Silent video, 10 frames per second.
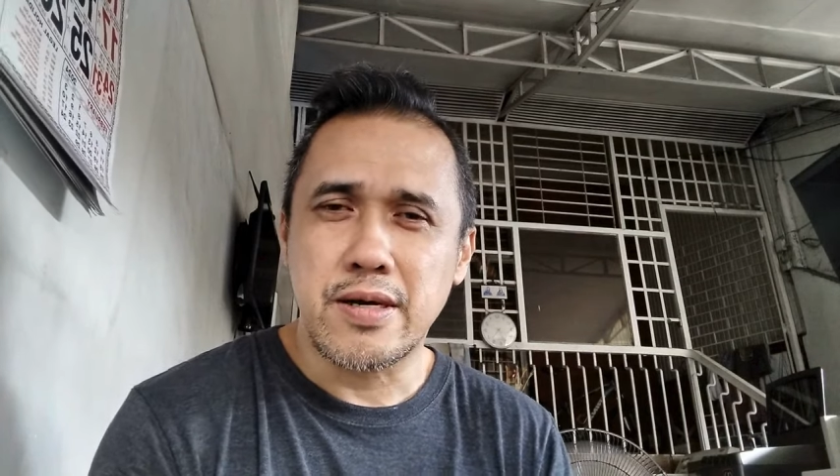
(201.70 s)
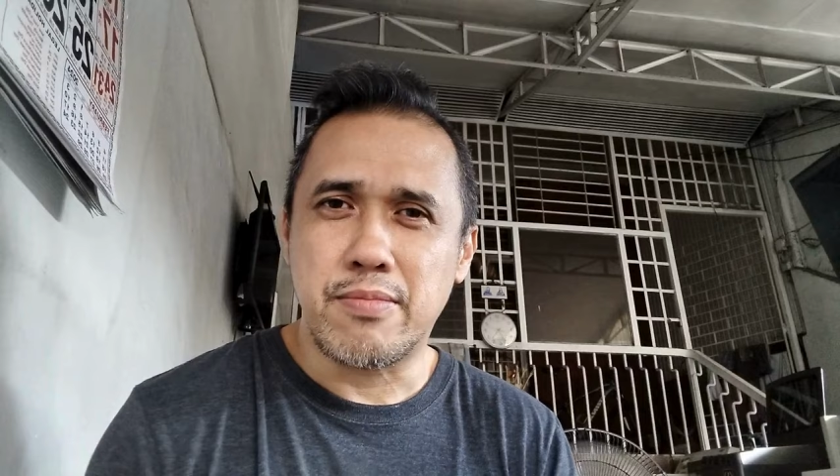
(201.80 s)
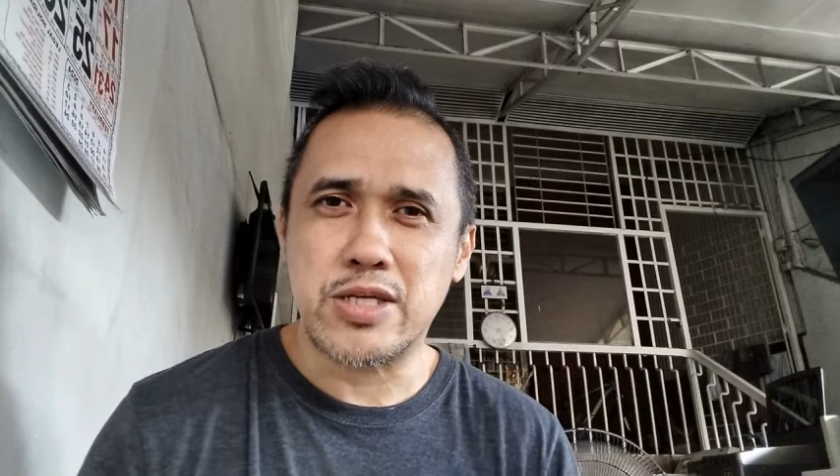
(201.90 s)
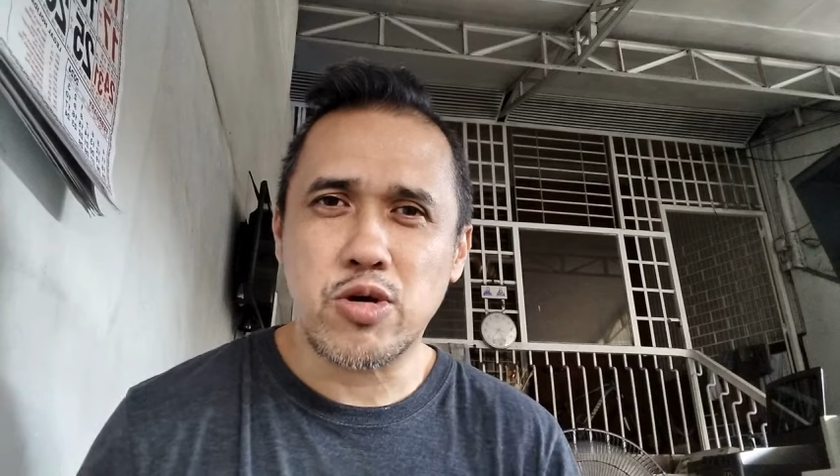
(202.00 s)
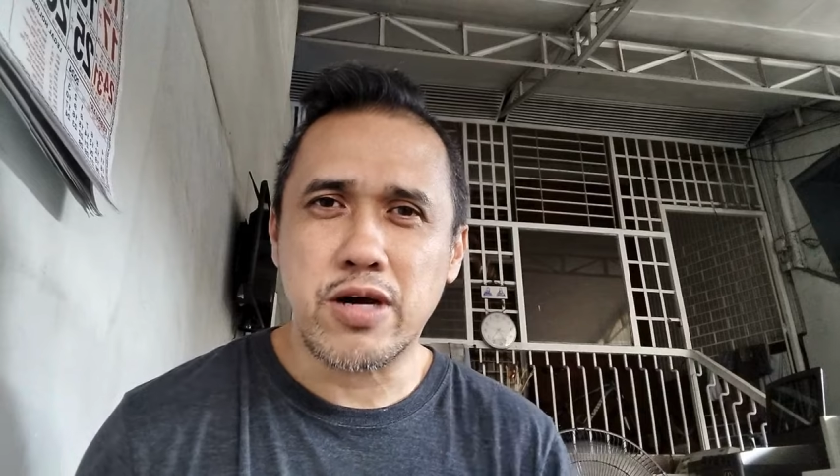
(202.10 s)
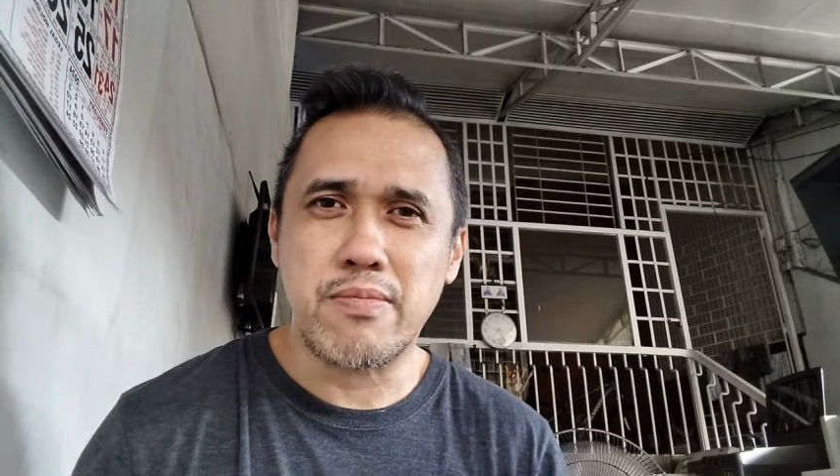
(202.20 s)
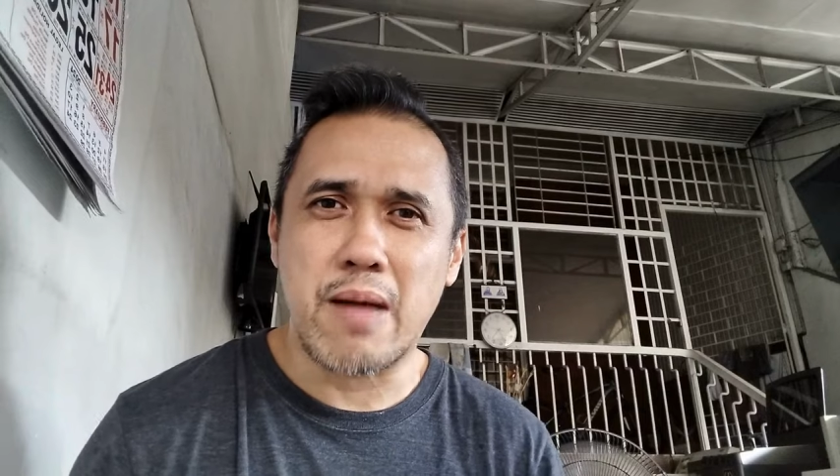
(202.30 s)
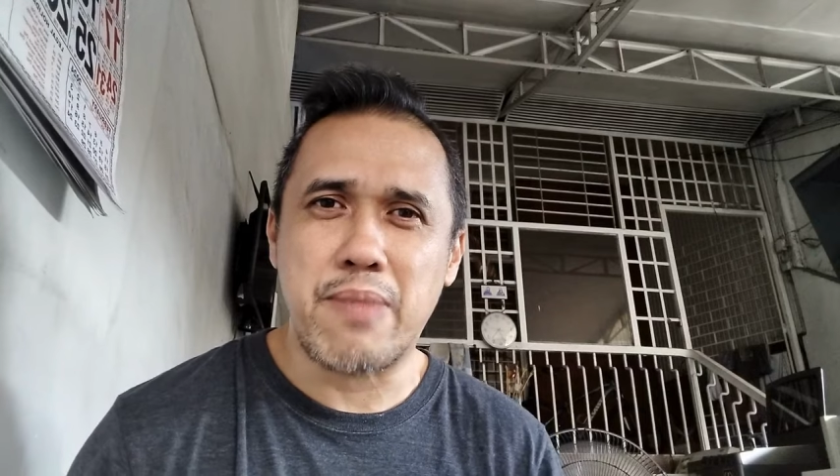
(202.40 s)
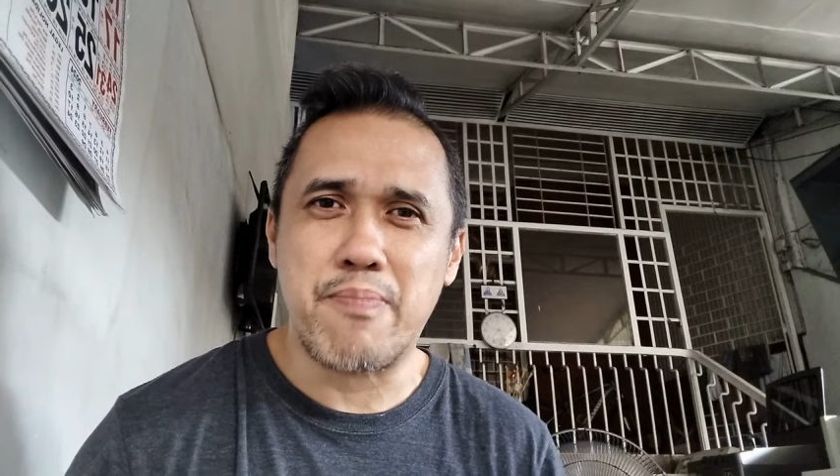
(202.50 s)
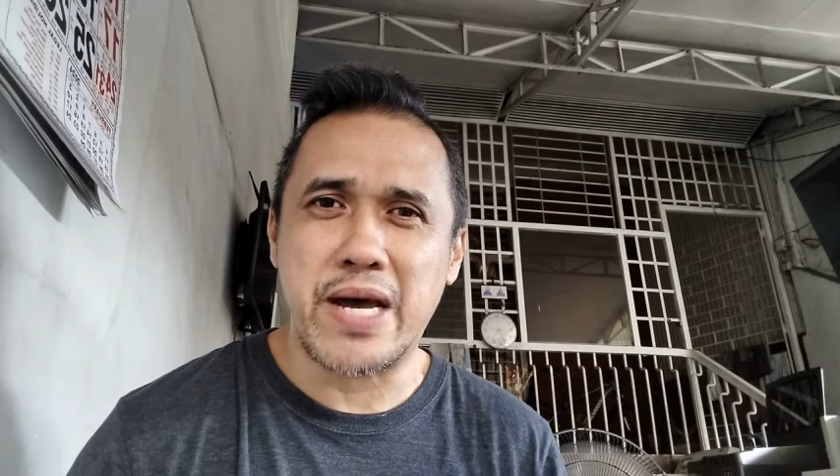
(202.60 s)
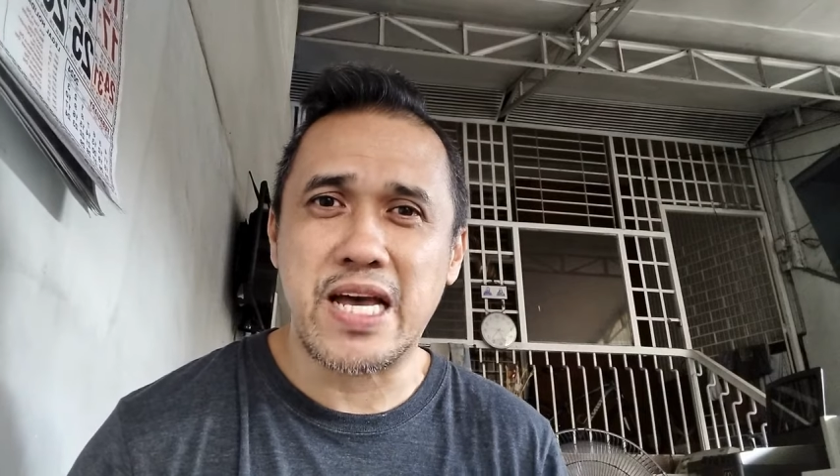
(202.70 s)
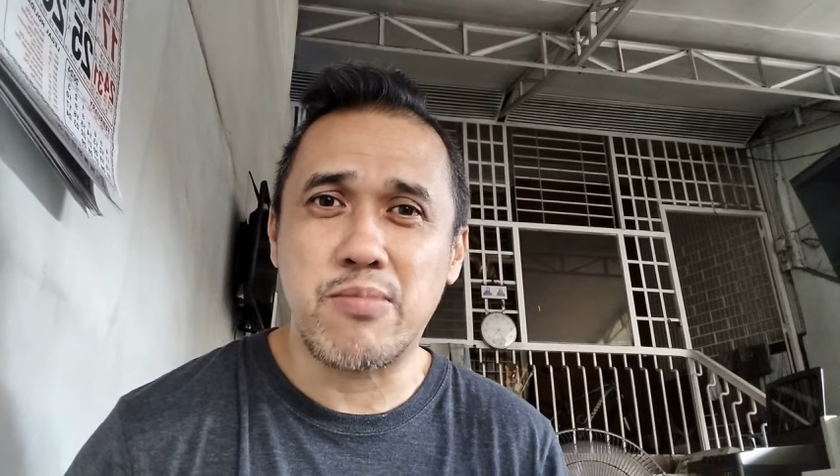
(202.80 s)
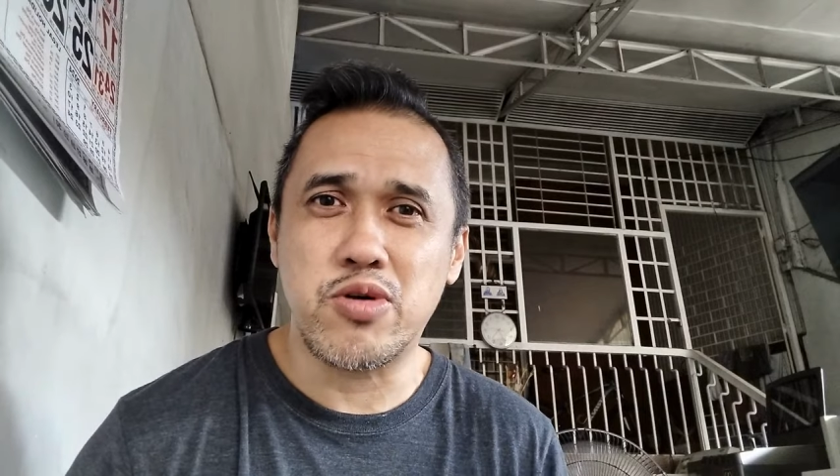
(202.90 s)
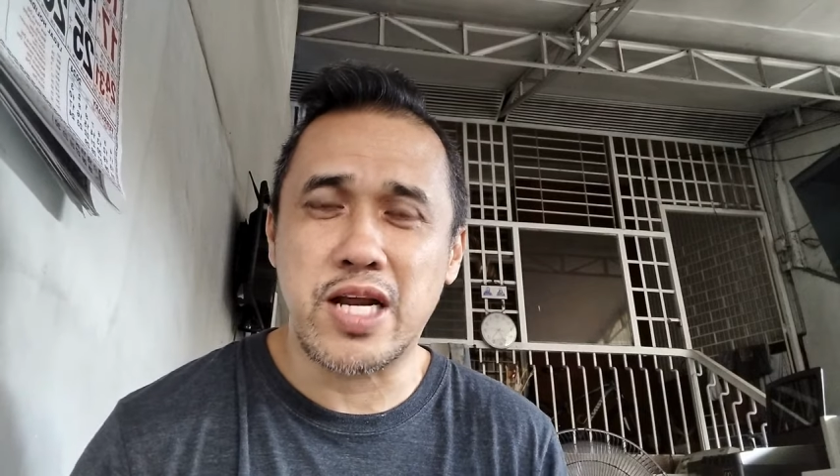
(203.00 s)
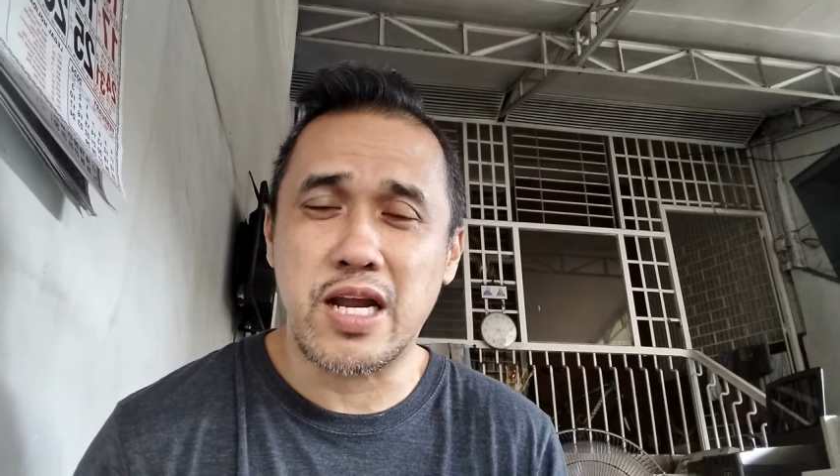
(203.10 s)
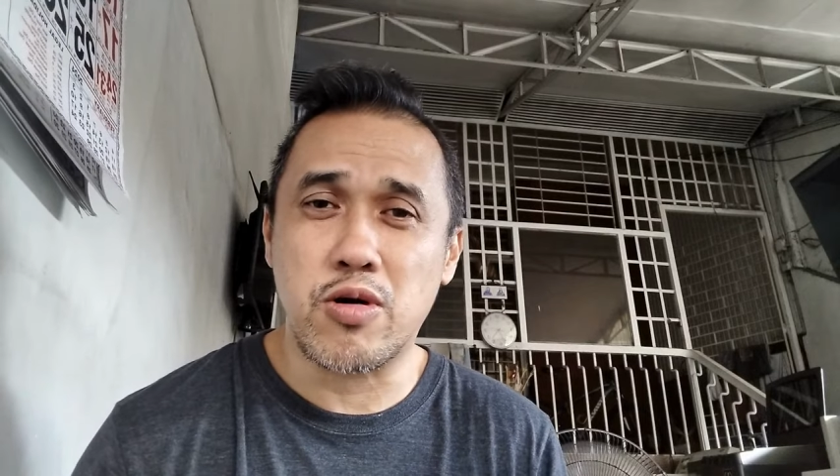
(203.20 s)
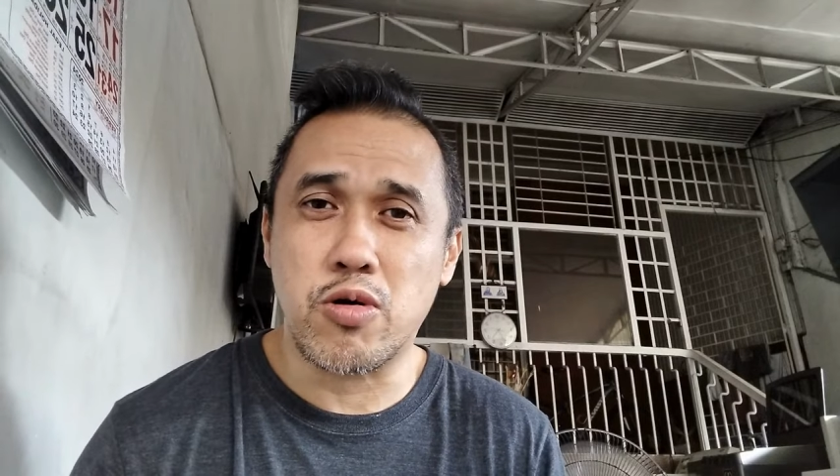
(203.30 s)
Mas okay, mapapahinga muna ng